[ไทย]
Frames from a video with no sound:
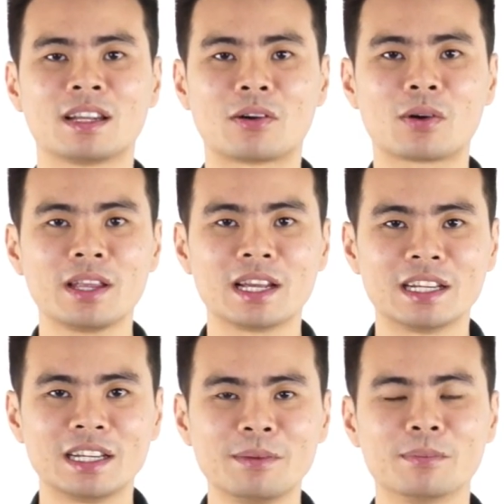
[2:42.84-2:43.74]
แล้วก็อย่า
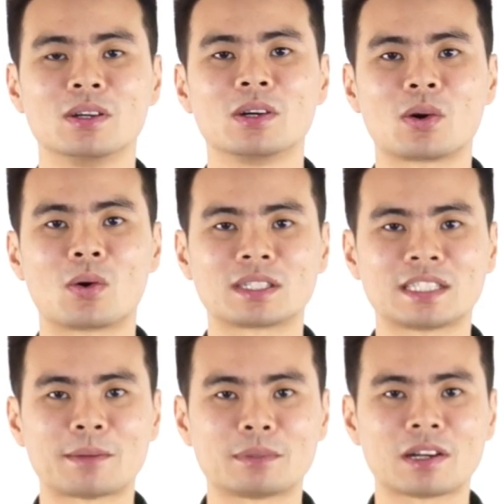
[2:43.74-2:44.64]
ลืมกด
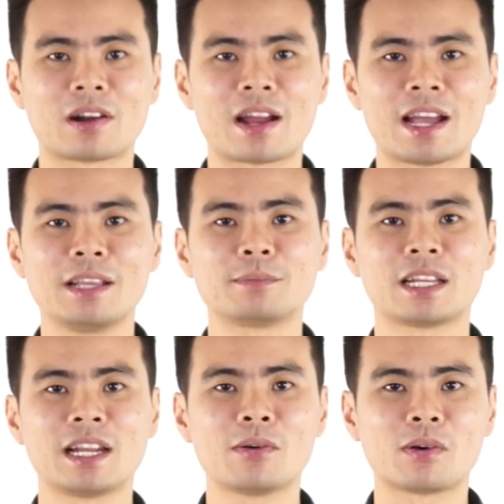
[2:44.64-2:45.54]
subscribe
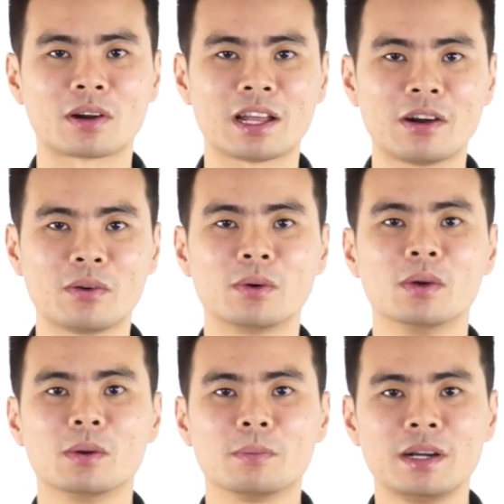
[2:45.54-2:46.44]
channel ของเรา
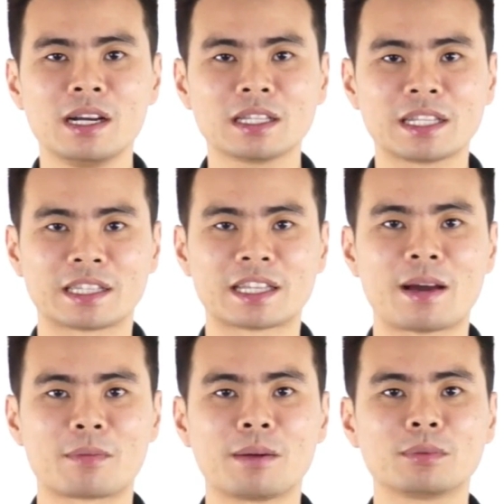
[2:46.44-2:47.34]
เพื่อติดตา
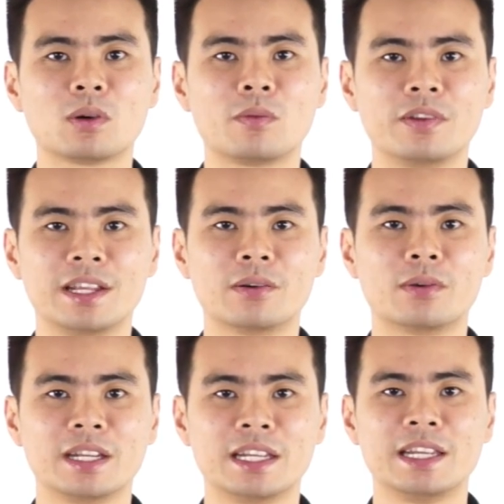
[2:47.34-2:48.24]
มรับชมวิดีโอ
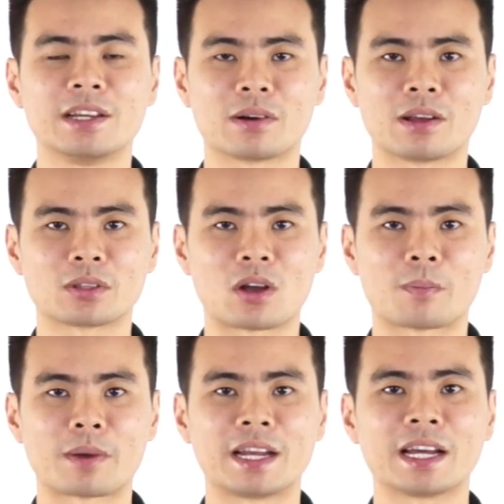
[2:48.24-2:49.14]
ดีๆ ของเราต่อ
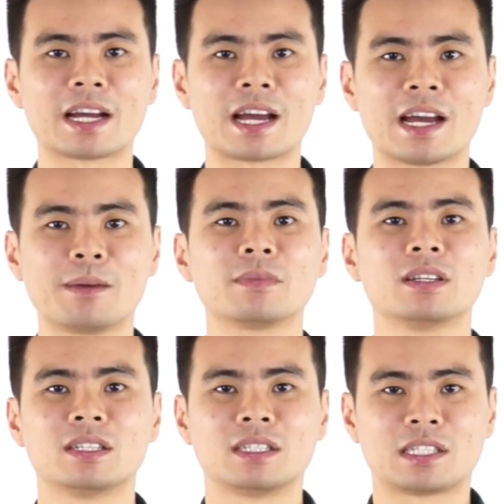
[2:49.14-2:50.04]
ไปนะครับ
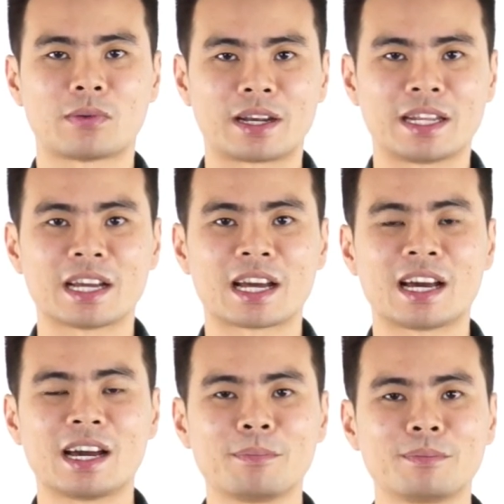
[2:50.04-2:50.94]
สวัสดีค
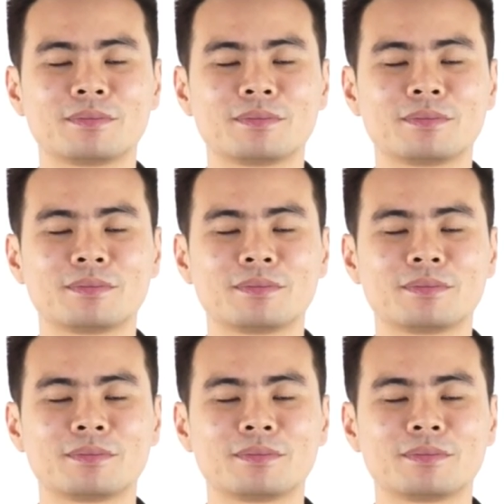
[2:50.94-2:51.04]
รับ